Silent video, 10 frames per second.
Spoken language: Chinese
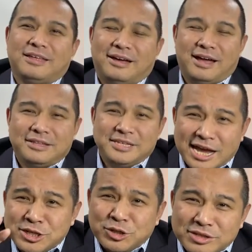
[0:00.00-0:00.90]
啊，
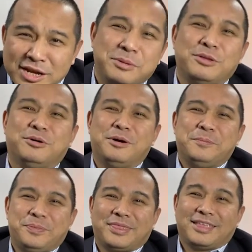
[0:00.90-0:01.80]
娘舅特别
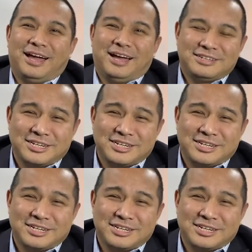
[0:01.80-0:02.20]
多啊，